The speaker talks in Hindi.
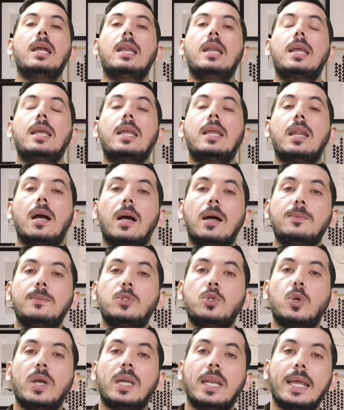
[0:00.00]
लेकिन अब
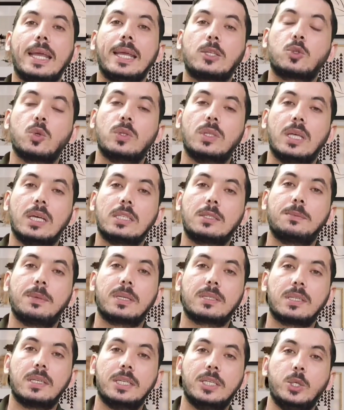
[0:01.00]
जो है ना 110
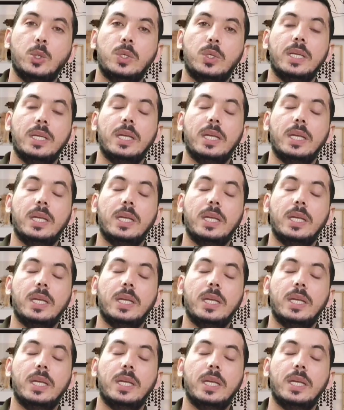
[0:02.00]
परसेंट ड्यूटी